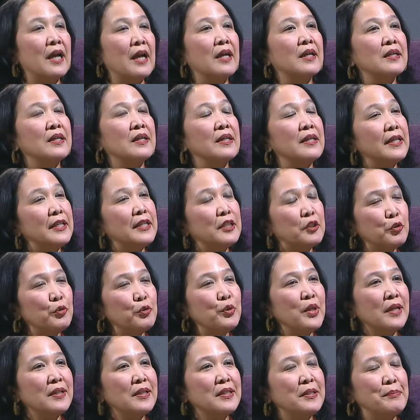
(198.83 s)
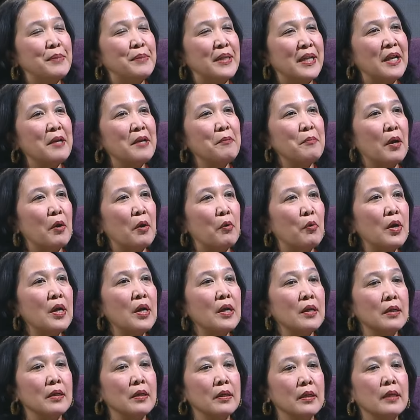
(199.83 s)
Nah, itu yang dibilang
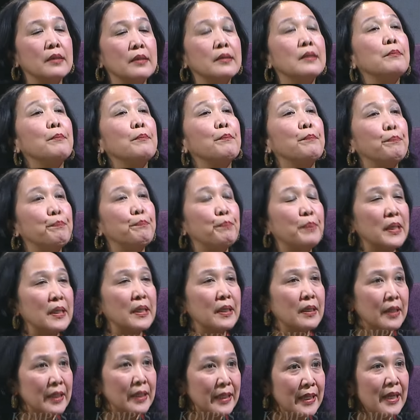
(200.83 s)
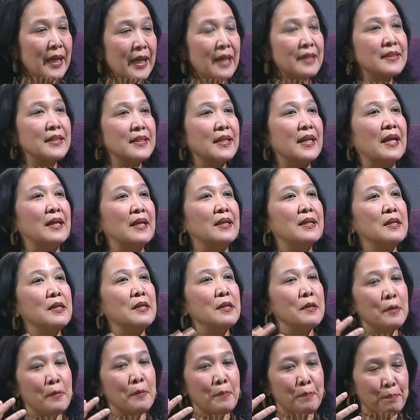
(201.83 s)
bahwa
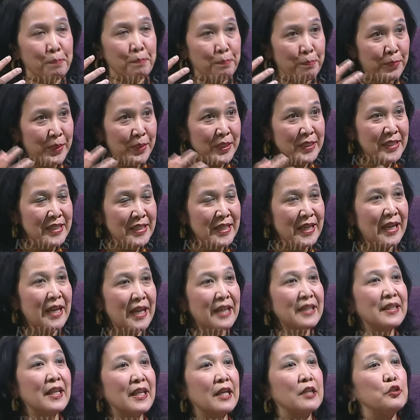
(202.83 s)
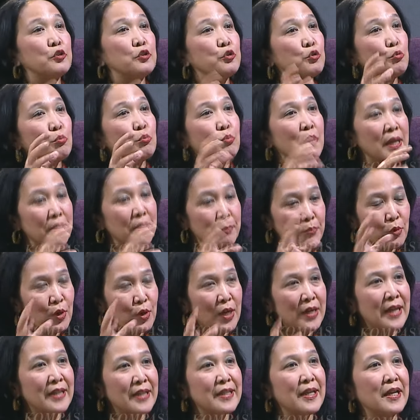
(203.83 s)
peringkaslah persingkatlah jumlah
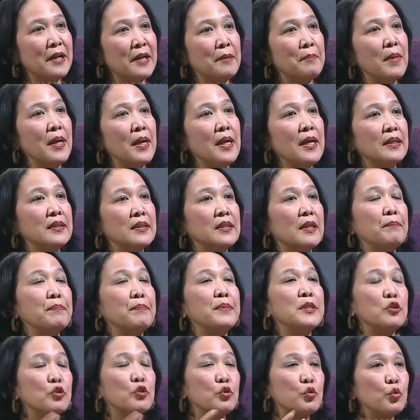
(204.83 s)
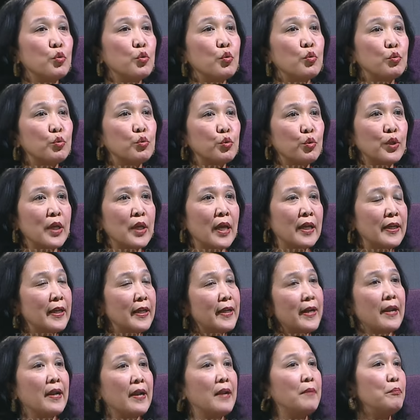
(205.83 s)
bukan hanya kelembagaan tapi struktur yang
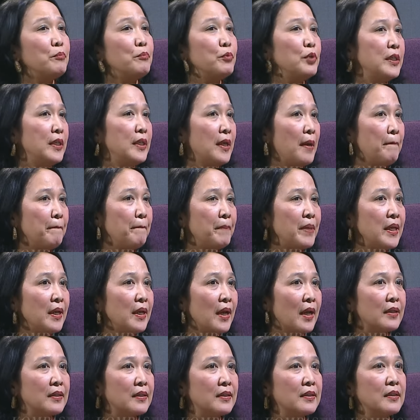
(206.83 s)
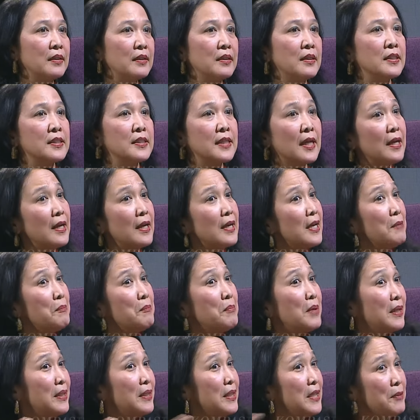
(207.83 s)
di dalam pun dirampingkan. Jadi, Karena
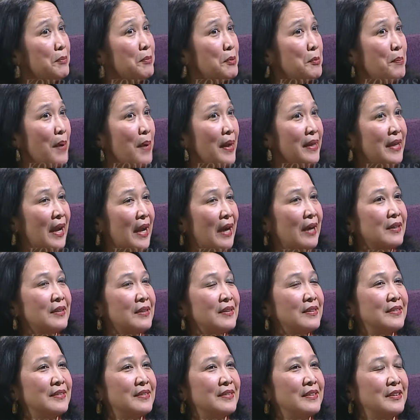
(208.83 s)
kan berarti lebih banyak.